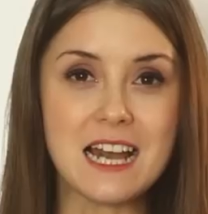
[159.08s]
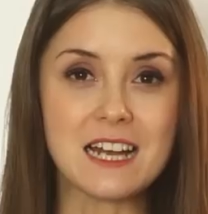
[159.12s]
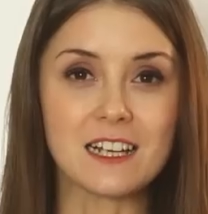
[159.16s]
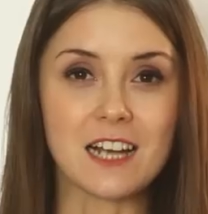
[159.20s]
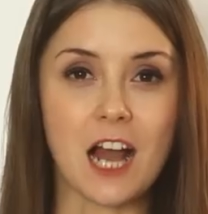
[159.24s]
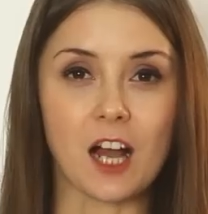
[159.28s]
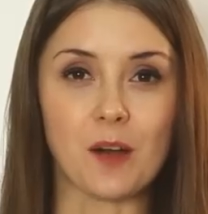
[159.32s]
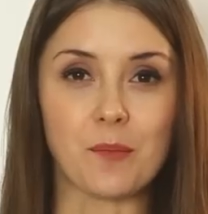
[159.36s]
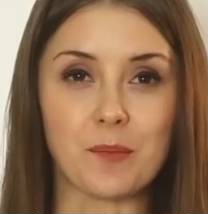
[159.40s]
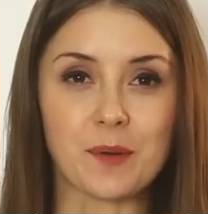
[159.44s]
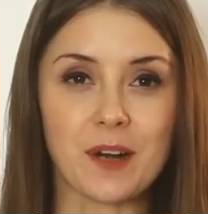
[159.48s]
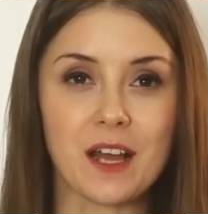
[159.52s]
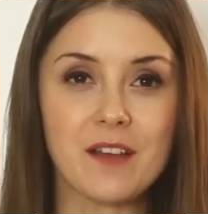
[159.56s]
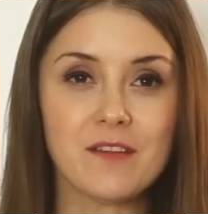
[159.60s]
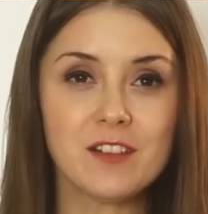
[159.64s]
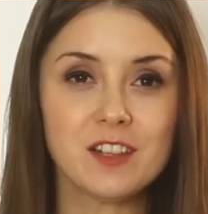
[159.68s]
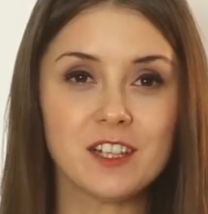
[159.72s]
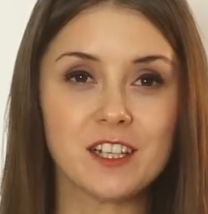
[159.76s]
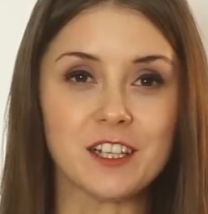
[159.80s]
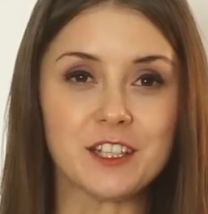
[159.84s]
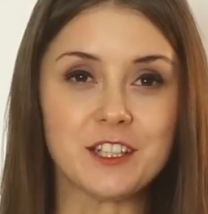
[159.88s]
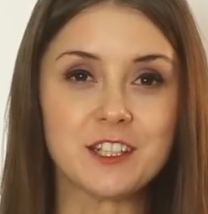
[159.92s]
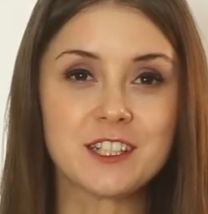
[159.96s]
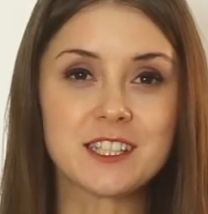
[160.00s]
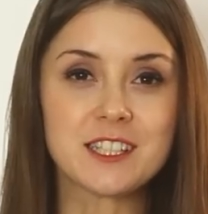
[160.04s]
Как правило,
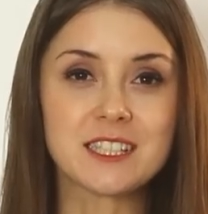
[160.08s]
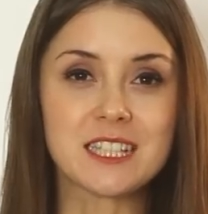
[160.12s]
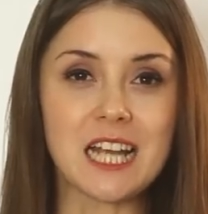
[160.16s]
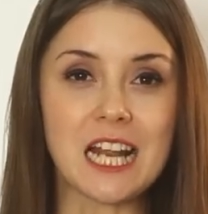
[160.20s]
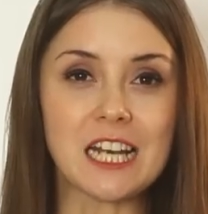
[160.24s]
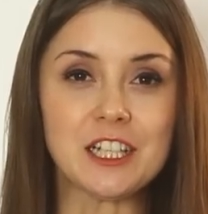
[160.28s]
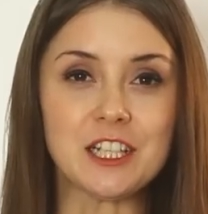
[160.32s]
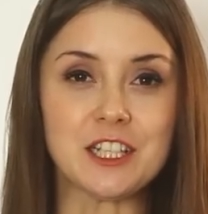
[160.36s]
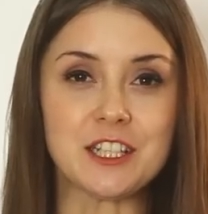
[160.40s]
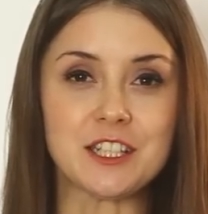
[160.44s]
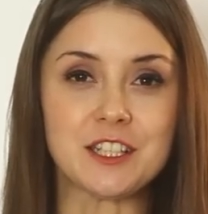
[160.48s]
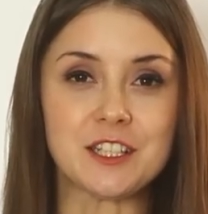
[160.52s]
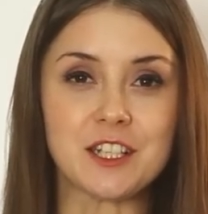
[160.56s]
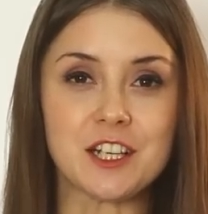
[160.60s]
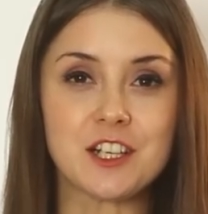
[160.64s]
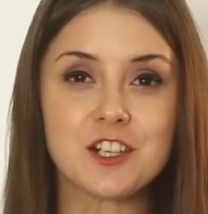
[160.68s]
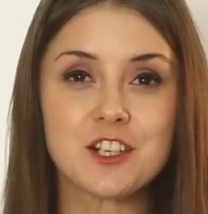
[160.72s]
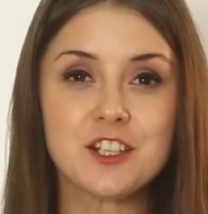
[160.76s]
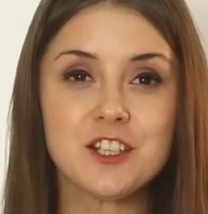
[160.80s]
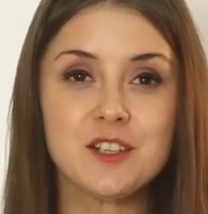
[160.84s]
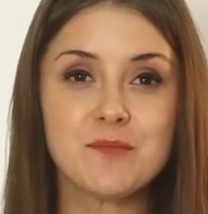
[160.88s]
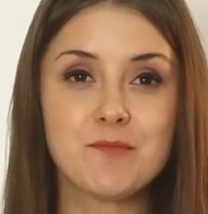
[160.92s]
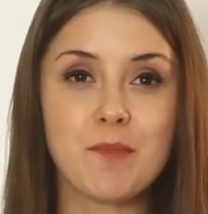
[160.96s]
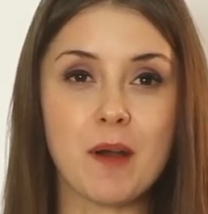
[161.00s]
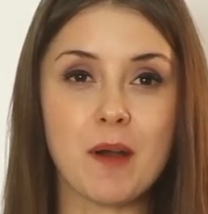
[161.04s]
их стальные
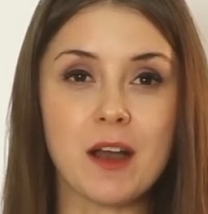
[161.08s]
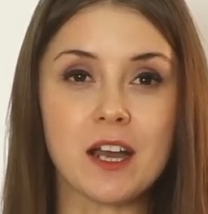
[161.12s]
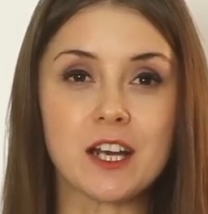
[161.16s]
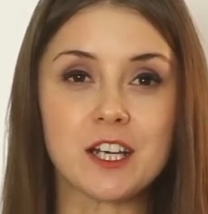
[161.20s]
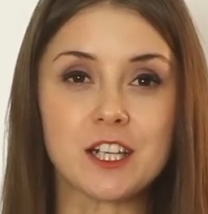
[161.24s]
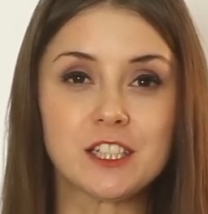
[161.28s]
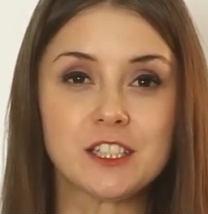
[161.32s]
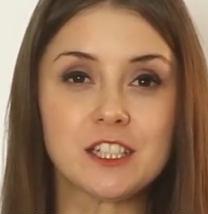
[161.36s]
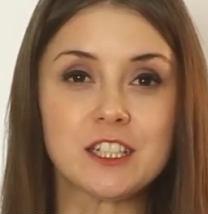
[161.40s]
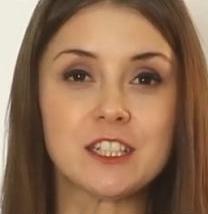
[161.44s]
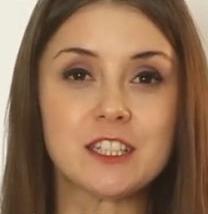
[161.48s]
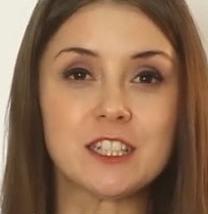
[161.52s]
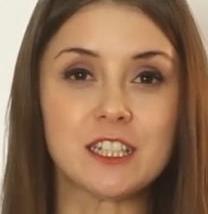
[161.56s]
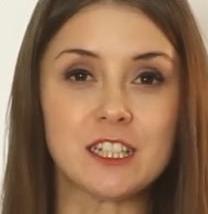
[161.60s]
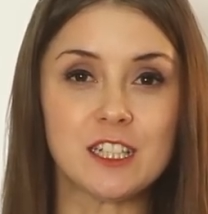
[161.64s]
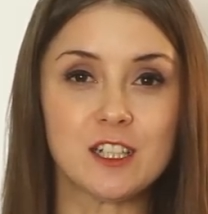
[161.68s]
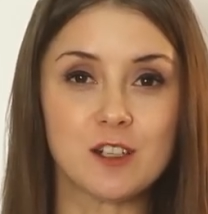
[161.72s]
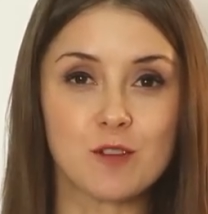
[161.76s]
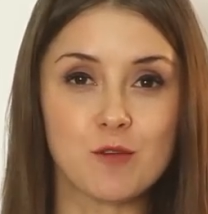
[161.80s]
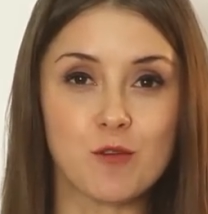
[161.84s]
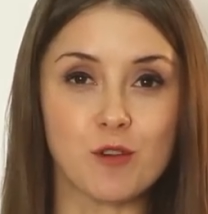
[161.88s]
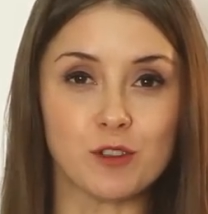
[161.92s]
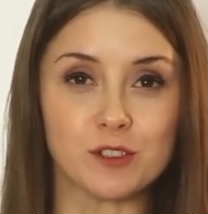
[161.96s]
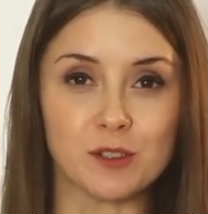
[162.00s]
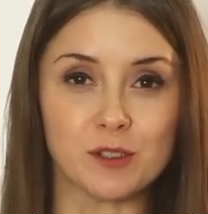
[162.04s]
стержни покрыты
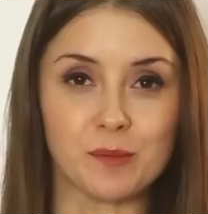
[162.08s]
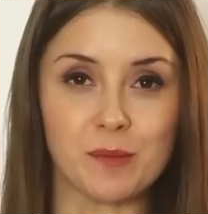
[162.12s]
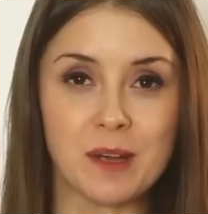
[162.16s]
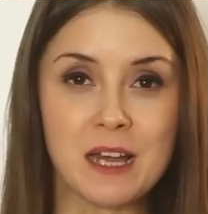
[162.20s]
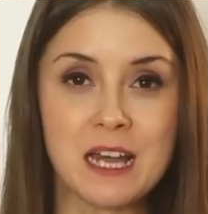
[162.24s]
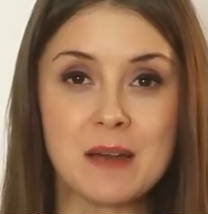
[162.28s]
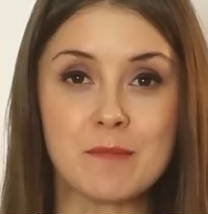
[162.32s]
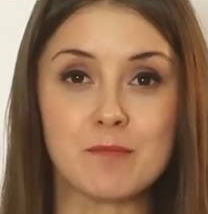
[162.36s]
силиконом,